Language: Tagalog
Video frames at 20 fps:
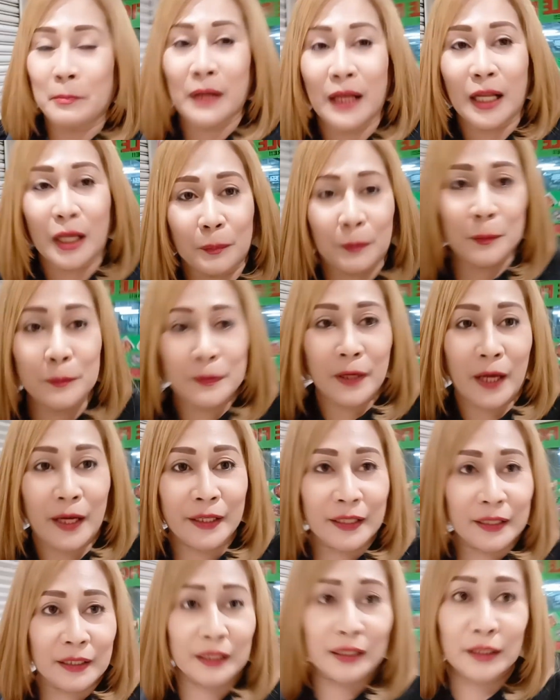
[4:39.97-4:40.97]
malayo pang
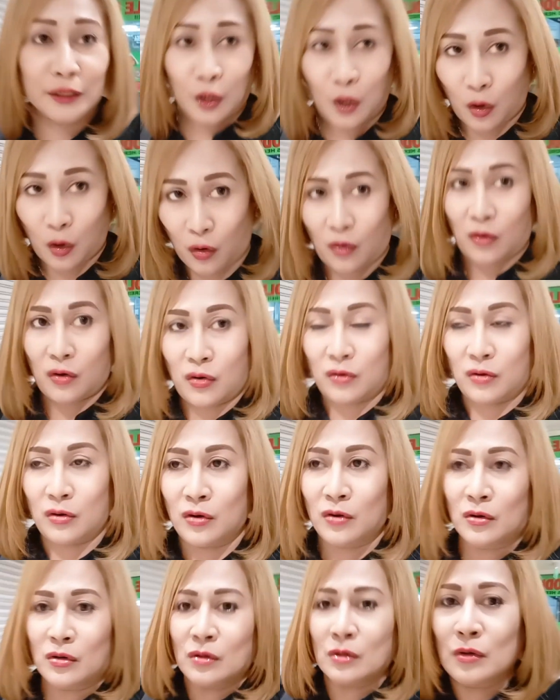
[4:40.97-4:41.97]
biyahiin ko.
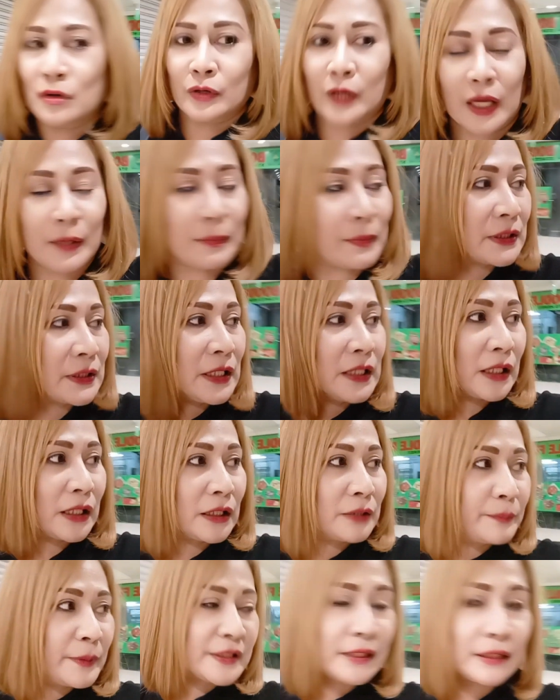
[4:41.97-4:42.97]
Okay, maglalakad
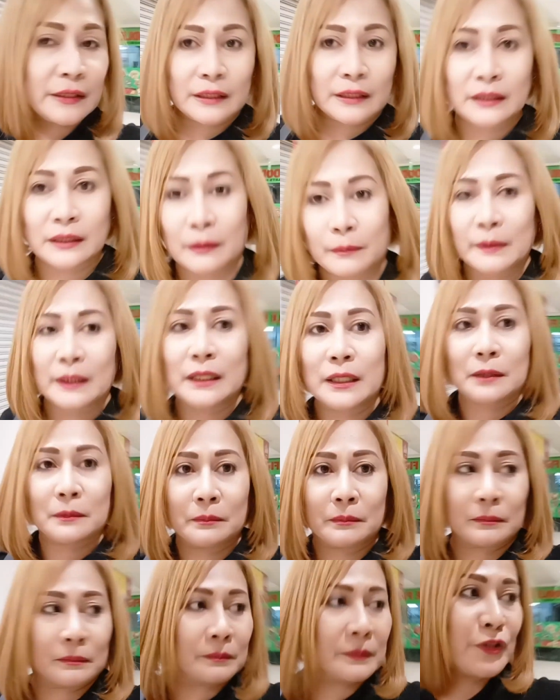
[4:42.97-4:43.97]
pa sa tita bilang
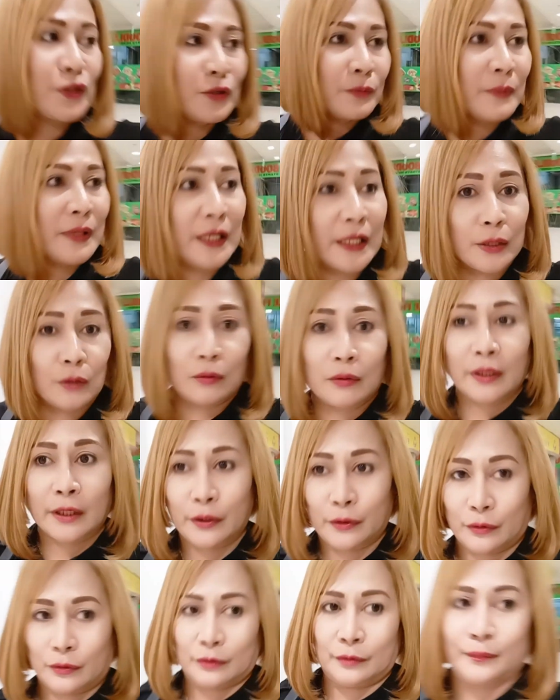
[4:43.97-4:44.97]
medyo
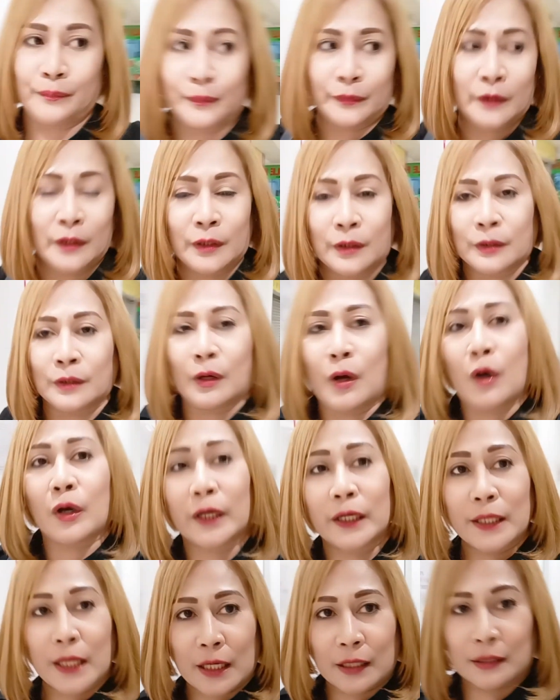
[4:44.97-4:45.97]
malayo-layo.
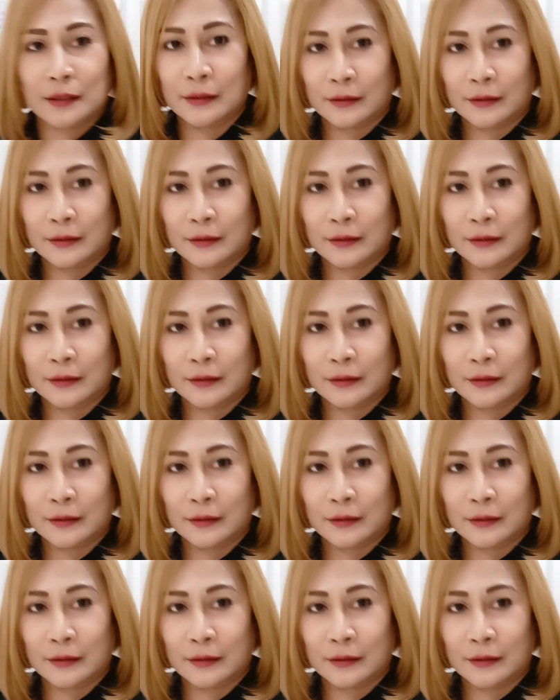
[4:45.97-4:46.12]
Okay lang.